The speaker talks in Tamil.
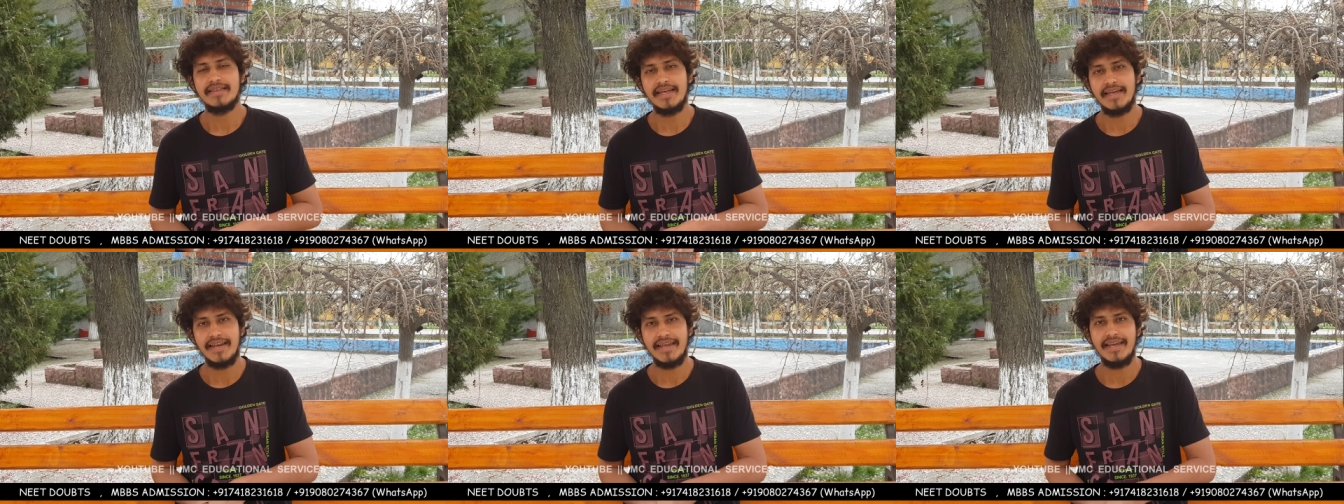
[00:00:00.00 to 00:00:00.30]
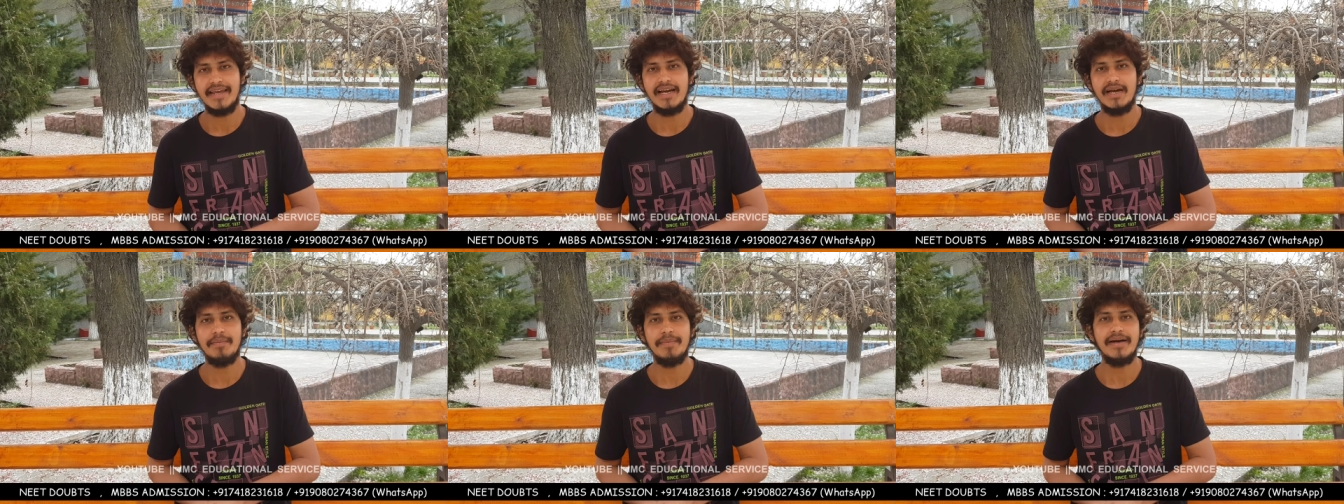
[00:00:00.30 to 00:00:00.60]

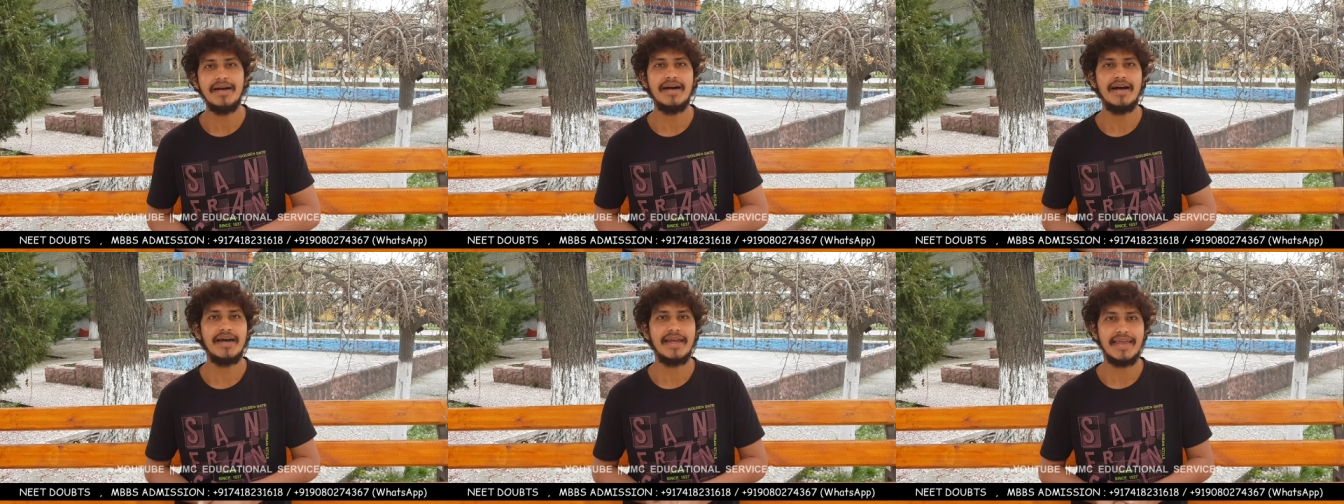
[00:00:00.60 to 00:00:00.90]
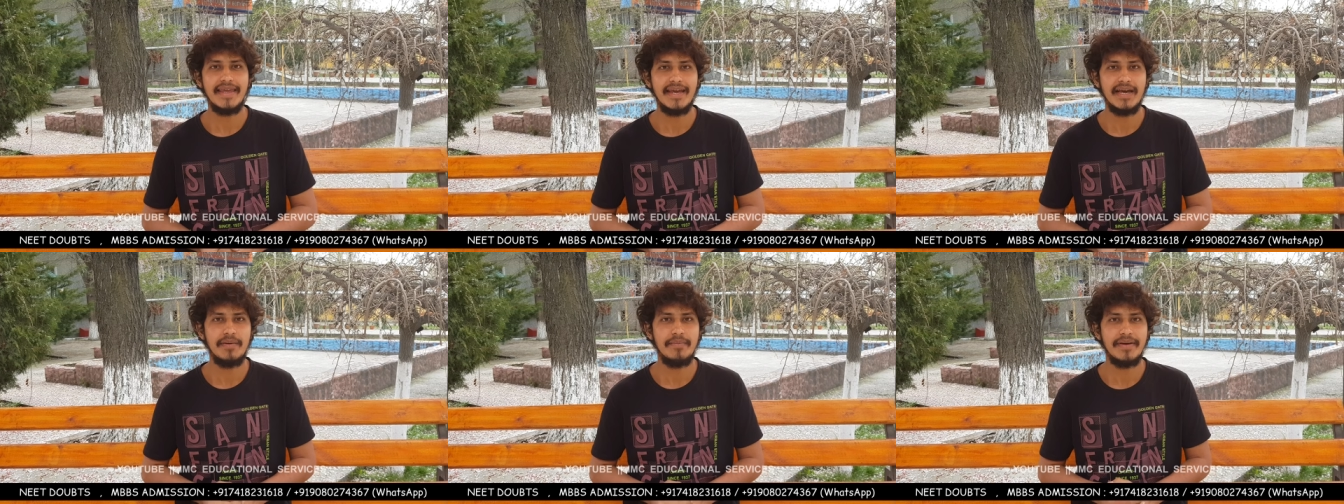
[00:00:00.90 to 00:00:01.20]
தெரியாமல்
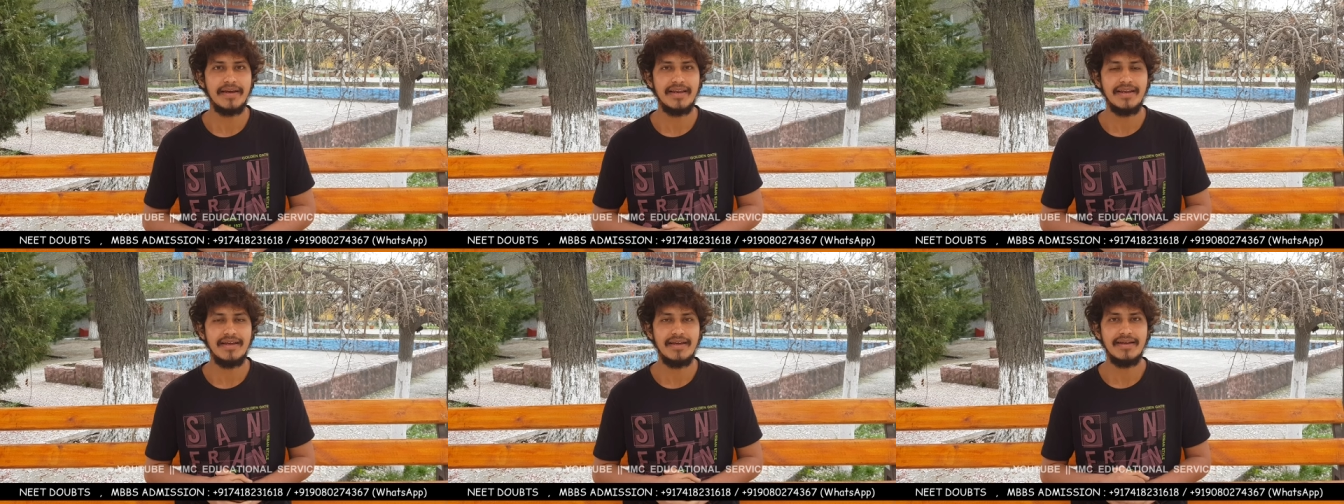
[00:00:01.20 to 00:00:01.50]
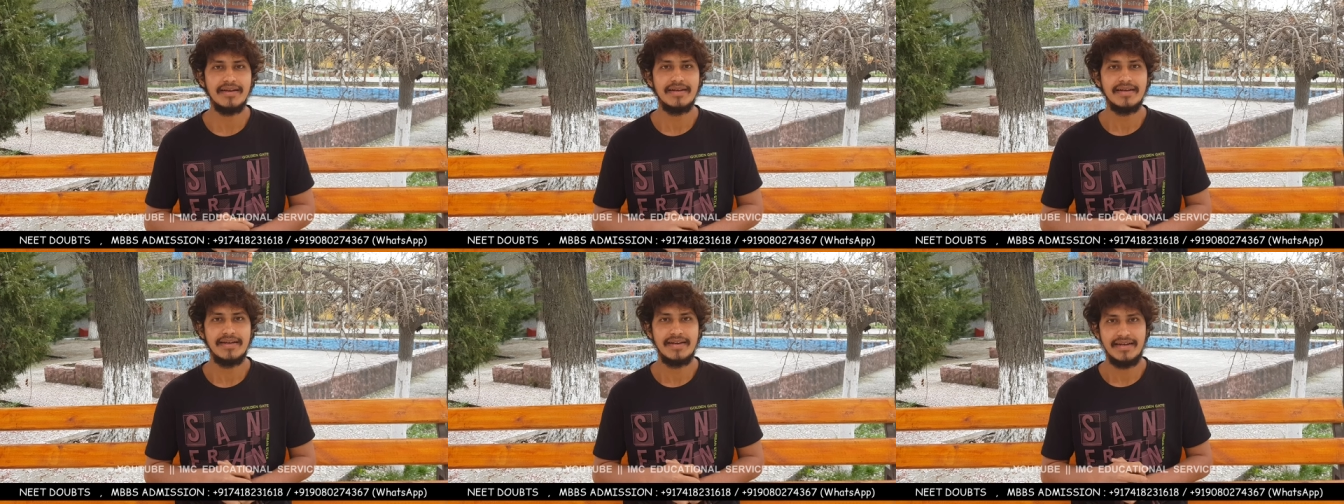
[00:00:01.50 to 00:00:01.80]
அறியாமையில்
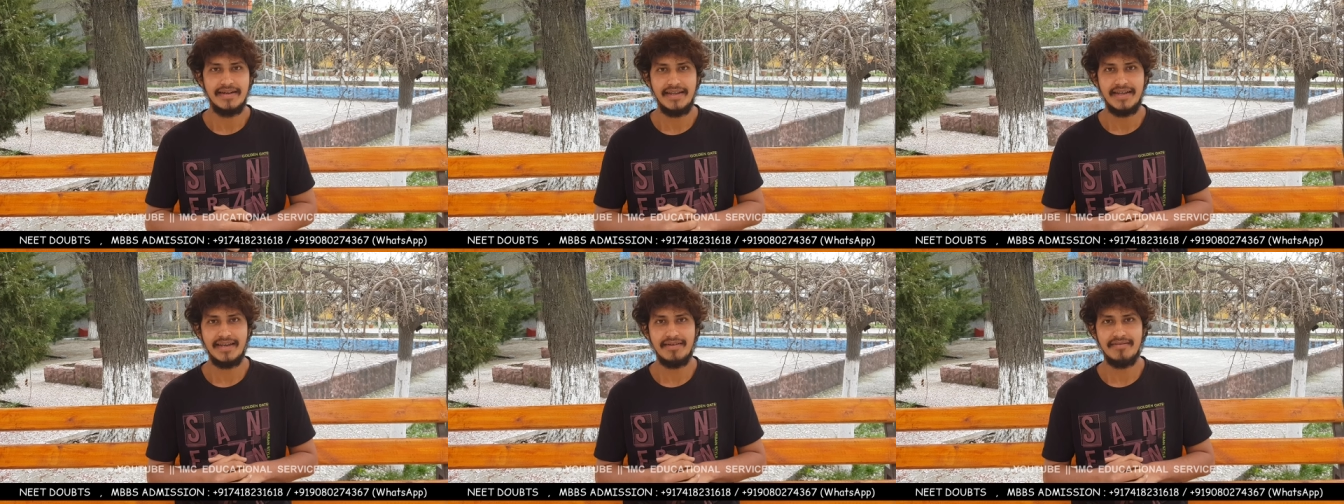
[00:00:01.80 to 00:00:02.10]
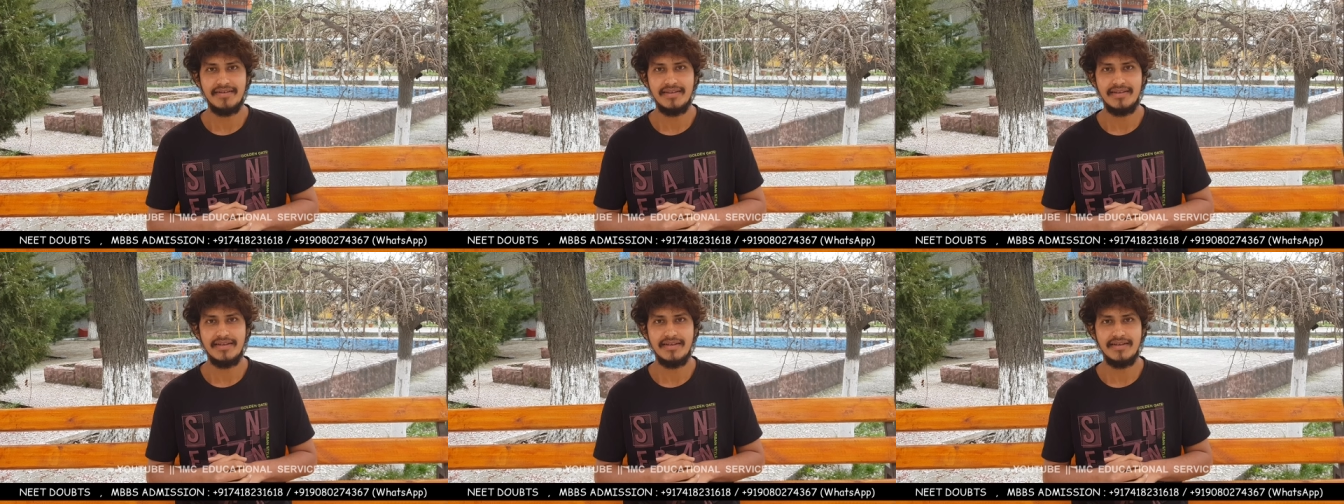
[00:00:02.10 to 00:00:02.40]

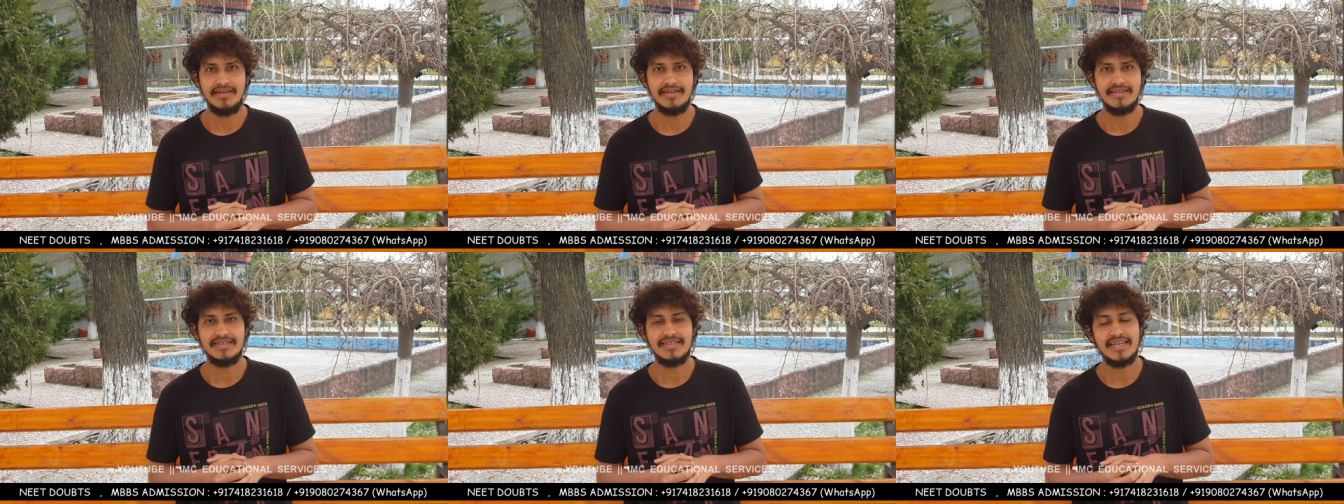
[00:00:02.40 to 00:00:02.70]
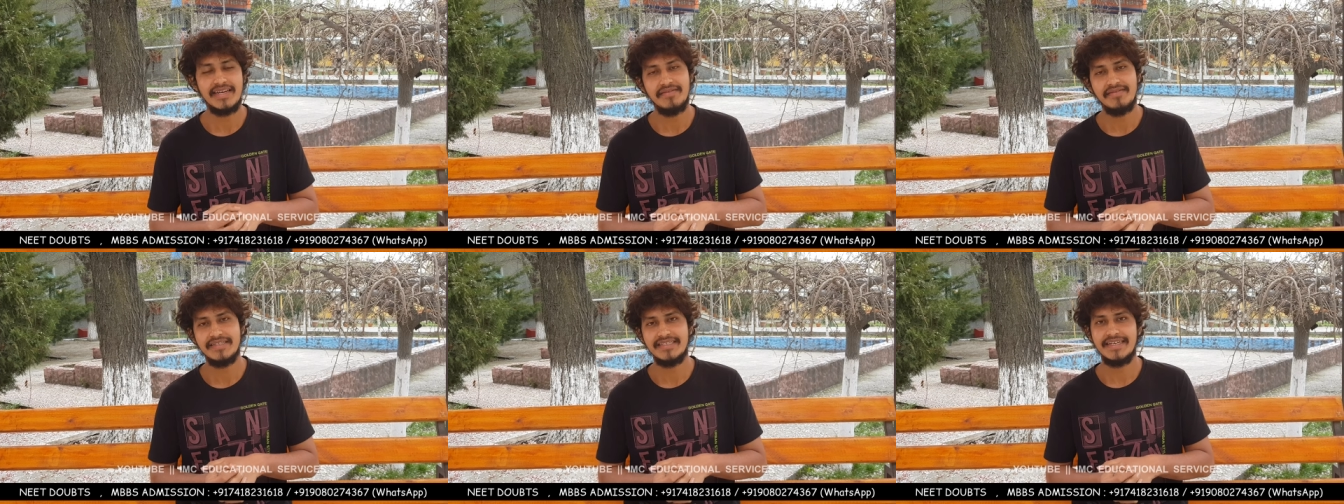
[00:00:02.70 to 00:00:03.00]
நீங்கள் வந்து
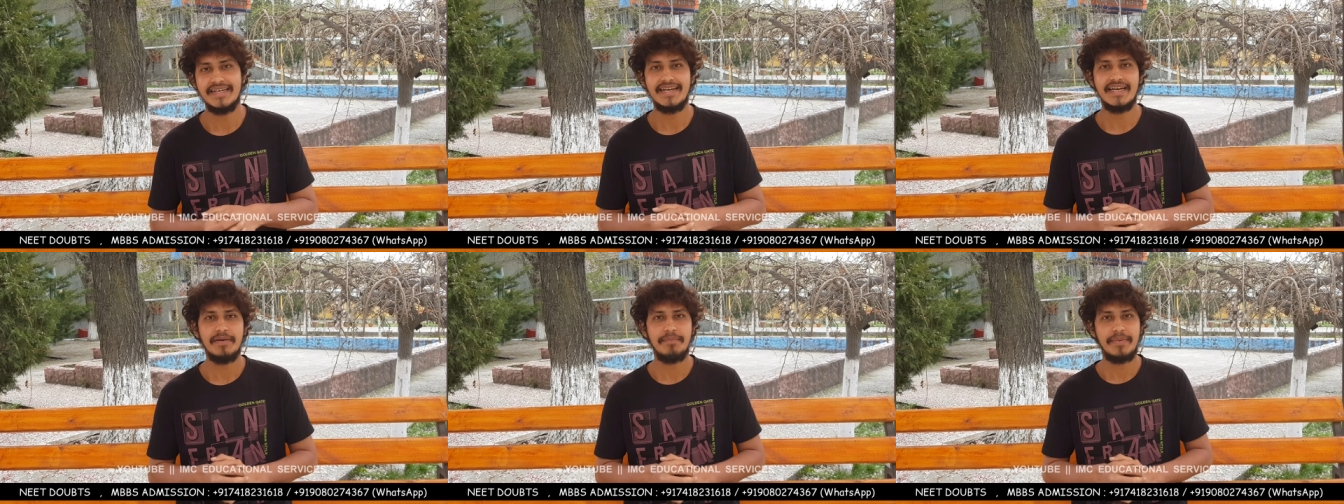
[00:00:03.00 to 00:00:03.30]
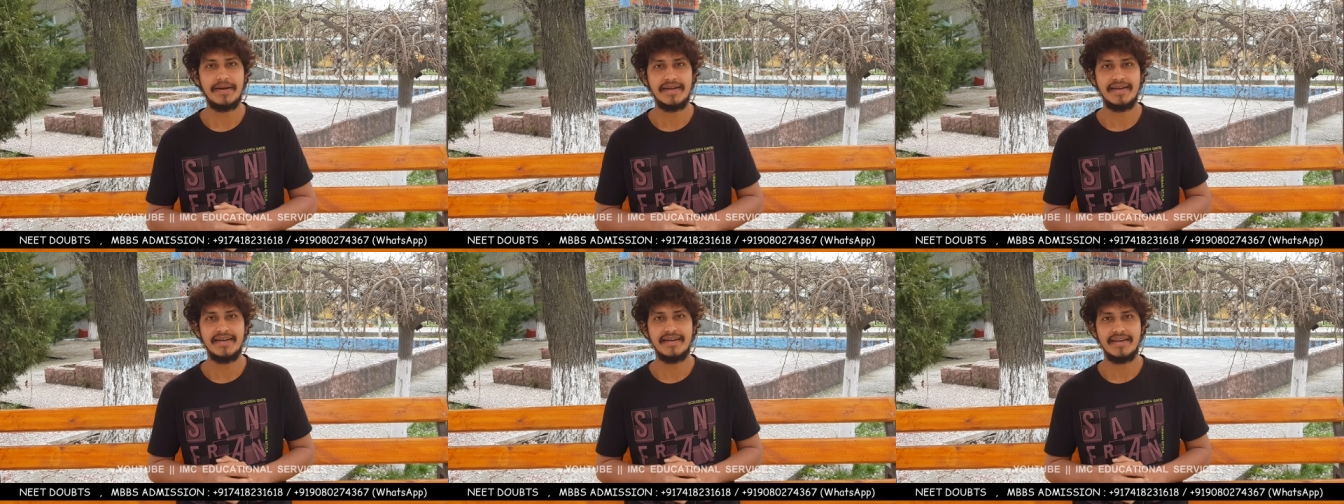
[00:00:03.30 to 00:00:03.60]
சில
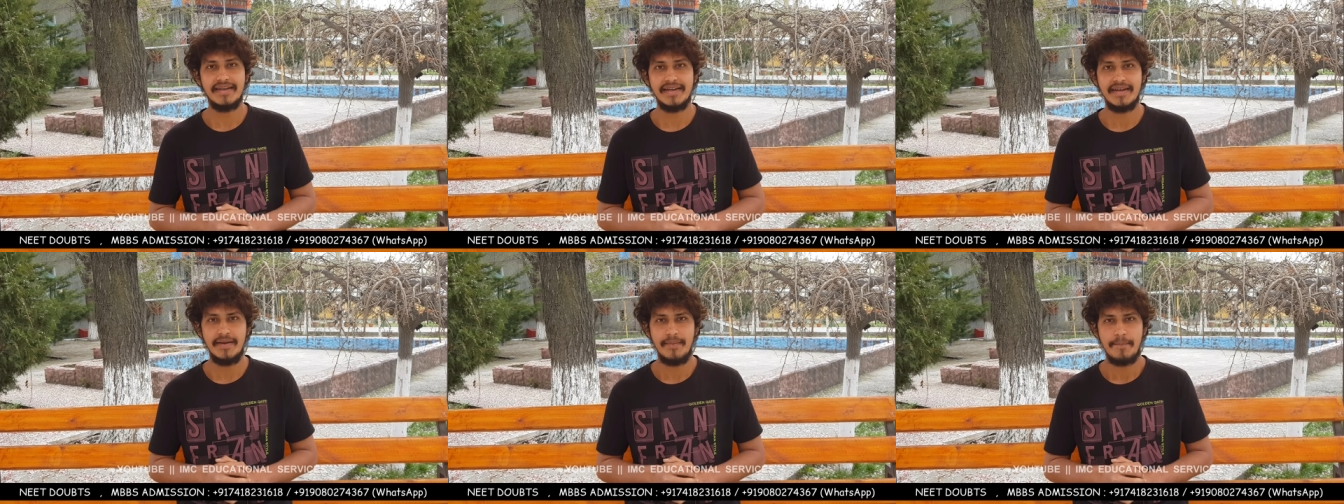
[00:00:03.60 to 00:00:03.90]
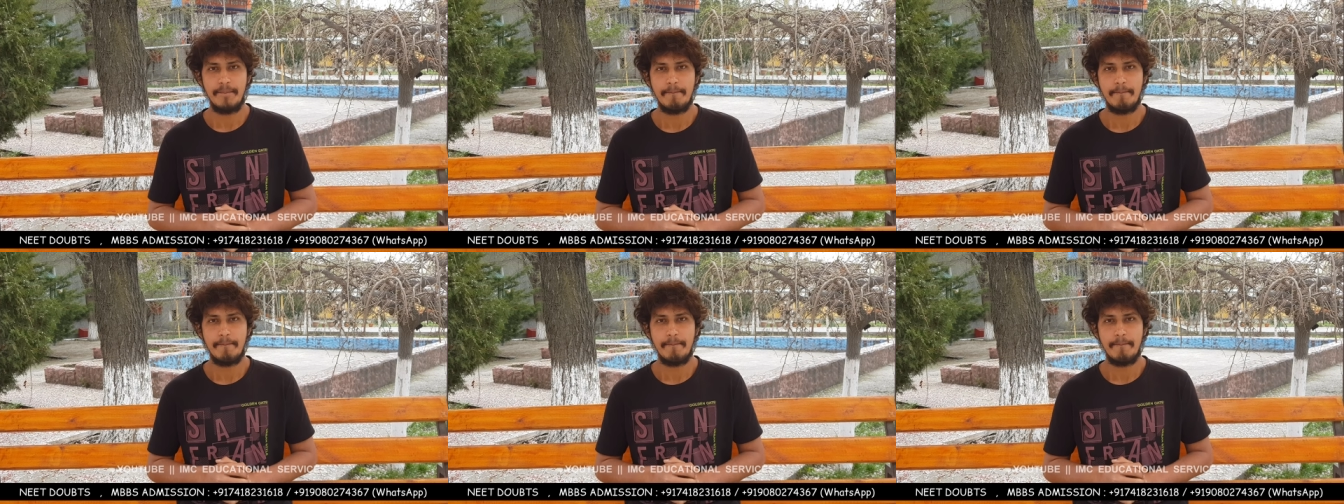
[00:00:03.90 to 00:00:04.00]
விஷயங்கள் பண்ணிட்டீங்க